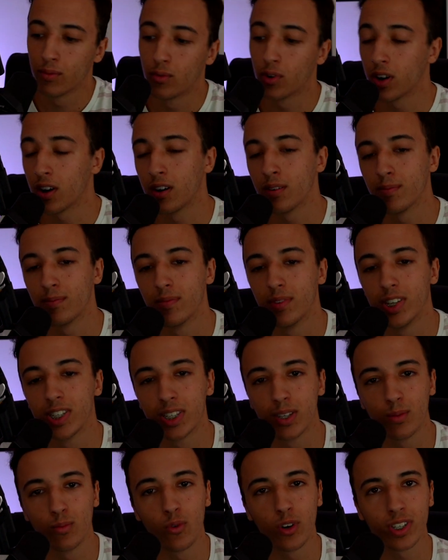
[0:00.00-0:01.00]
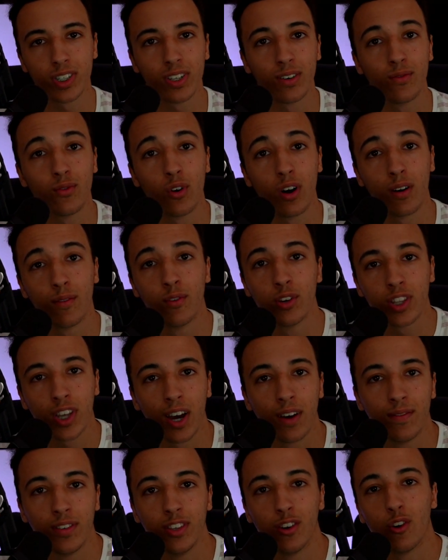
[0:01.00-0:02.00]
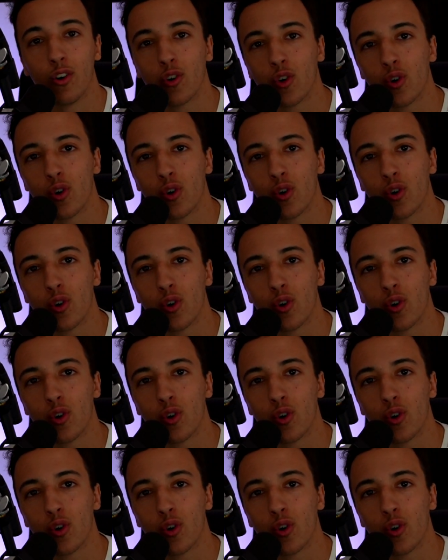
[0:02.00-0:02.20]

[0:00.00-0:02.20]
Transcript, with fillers: Voilà, laissez-moi savoir votre avis en